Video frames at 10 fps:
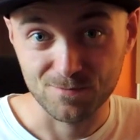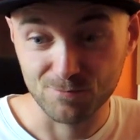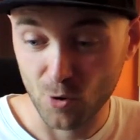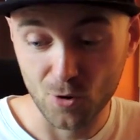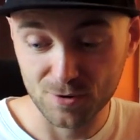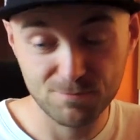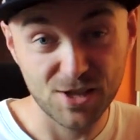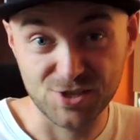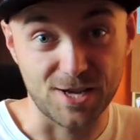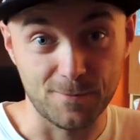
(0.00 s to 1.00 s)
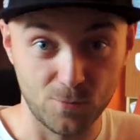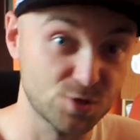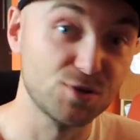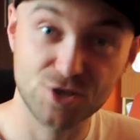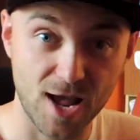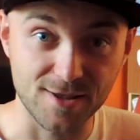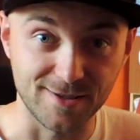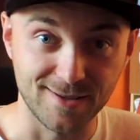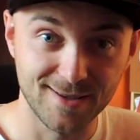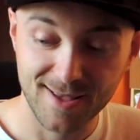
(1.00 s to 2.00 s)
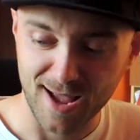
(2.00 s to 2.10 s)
bo wiecie, może być shiny,